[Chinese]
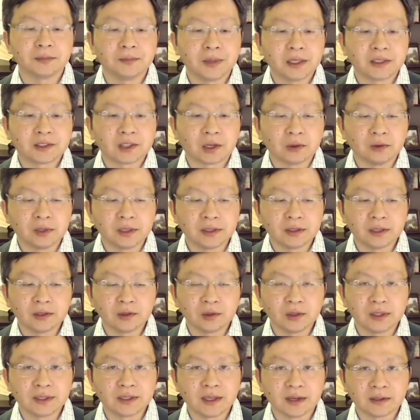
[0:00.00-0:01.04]
被仇恨的
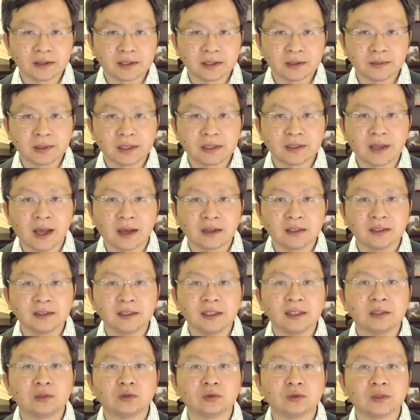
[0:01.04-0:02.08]
对象，资本家和
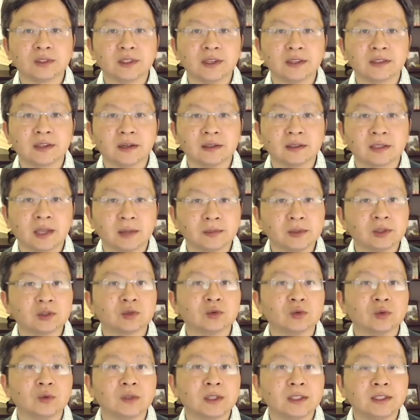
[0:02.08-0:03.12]
地主阶层，他们
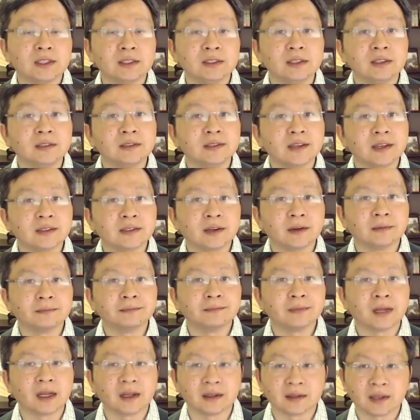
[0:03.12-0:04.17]
属于精英阶
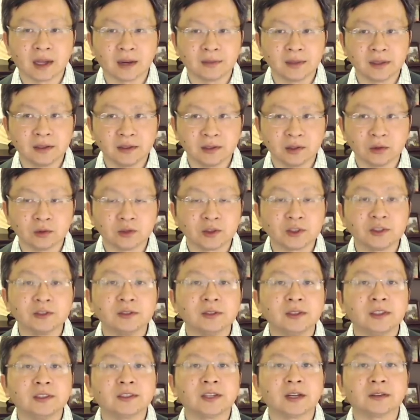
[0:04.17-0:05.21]
层啊，他们有
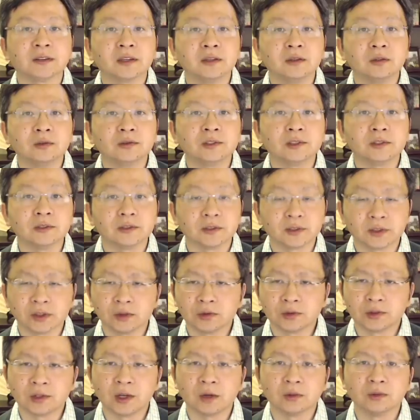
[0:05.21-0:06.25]
智力上的优势，
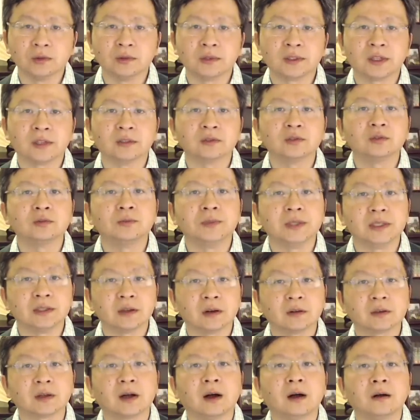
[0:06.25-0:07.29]
受教育程度比
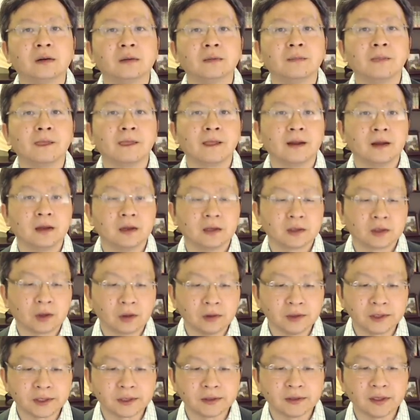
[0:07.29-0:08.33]
较高，
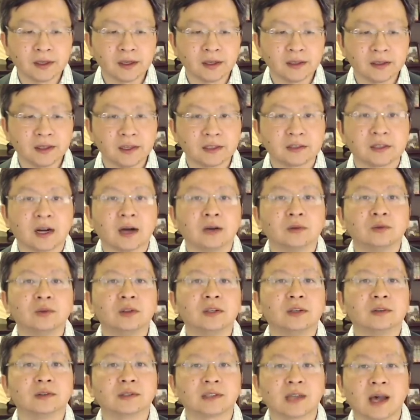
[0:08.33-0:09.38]
同时呢，也掌
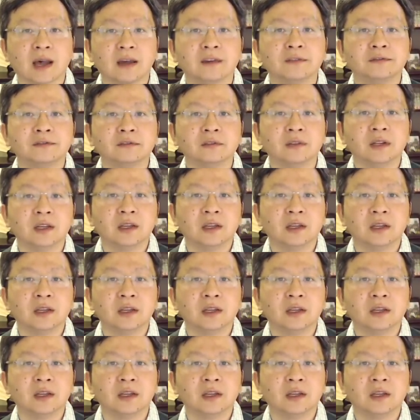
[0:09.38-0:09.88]
握有财富。